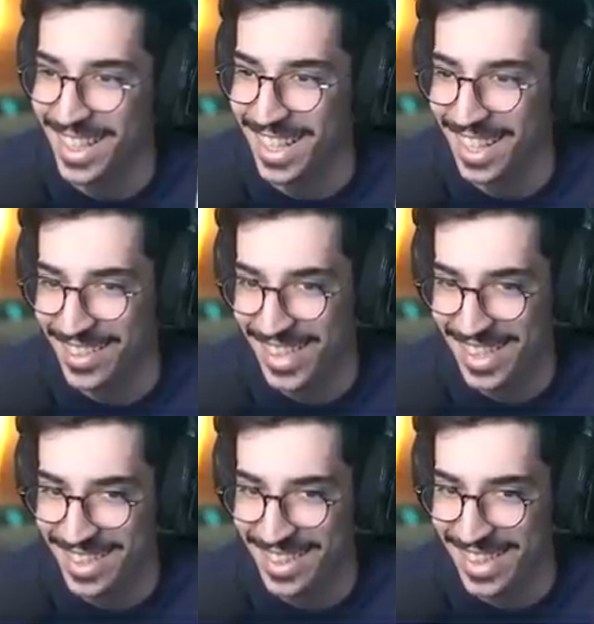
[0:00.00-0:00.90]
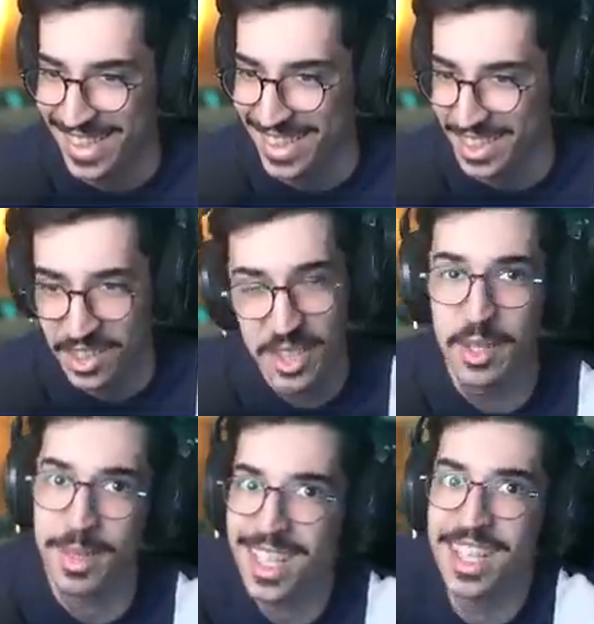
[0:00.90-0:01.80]
والله كويسه كويسه هو
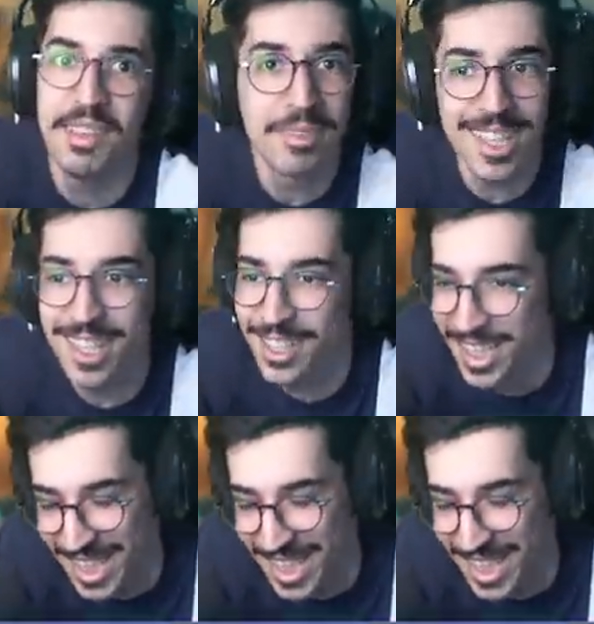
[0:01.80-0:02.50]
يمكن يمكن يكون